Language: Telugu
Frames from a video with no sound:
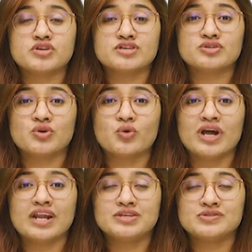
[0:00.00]

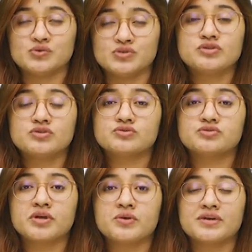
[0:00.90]
చేసుకోవాలని సూచించి
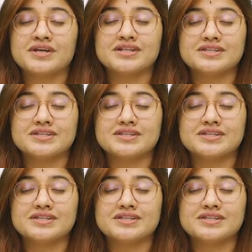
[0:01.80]
చూస్తూనే ఉండండి